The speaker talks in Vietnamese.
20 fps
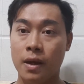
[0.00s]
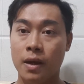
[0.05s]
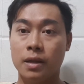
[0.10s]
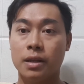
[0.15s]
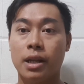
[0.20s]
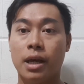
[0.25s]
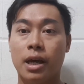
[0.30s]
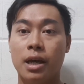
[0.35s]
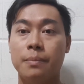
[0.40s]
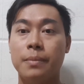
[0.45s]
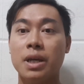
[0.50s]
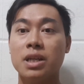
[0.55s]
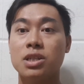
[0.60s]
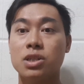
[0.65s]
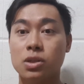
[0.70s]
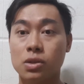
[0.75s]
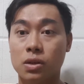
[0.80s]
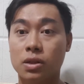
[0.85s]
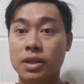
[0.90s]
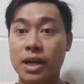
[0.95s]
để make
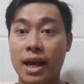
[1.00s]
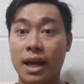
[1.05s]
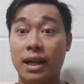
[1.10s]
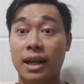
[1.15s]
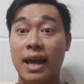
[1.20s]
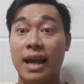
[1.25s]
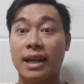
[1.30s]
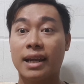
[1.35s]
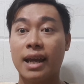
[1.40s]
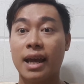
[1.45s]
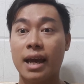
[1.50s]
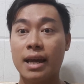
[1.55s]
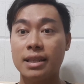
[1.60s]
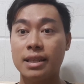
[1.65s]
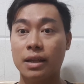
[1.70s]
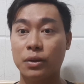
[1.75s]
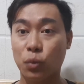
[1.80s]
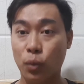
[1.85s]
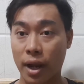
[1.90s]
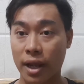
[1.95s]
sure rằng là cái
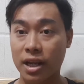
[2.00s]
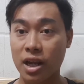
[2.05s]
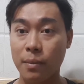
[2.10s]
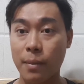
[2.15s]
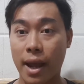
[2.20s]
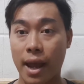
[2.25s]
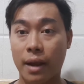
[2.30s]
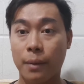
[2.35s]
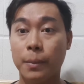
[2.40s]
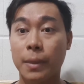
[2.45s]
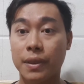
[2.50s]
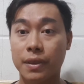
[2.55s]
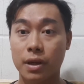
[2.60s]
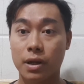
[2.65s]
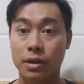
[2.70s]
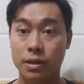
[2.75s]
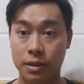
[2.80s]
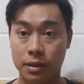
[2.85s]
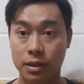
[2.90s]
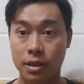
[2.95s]
thanh quản các bạn bình
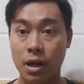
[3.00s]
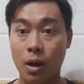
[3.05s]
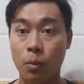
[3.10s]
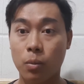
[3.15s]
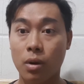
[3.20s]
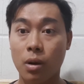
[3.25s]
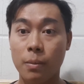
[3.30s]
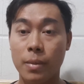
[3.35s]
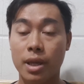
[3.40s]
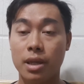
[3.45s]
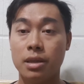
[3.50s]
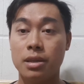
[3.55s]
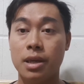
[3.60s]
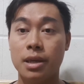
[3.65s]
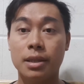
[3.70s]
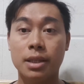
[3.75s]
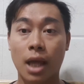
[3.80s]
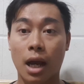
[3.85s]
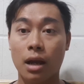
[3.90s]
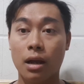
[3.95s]
thường không có bị
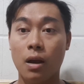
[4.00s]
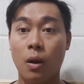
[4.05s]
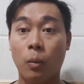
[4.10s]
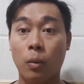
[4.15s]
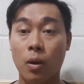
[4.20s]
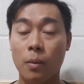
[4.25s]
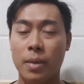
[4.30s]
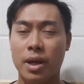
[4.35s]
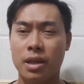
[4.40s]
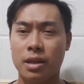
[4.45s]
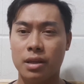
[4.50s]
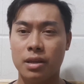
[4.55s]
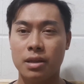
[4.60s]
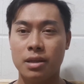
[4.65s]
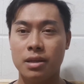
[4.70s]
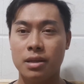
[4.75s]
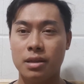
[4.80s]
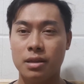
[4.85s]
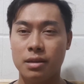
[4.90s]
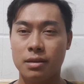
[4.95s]
dị tật không có bị
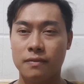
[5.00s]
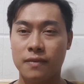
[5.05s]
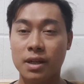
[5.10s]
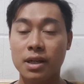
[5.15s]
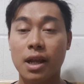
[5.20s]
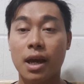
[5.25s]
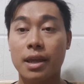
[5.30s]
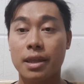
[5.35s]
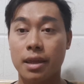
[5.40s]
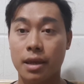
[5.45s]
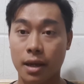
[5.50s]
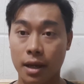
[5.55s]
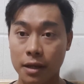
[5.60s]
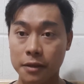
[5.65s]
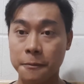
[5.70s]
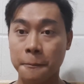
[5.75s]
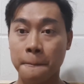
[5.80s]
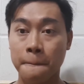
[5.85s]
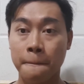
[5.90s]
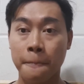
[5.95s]
vấn đề gì hết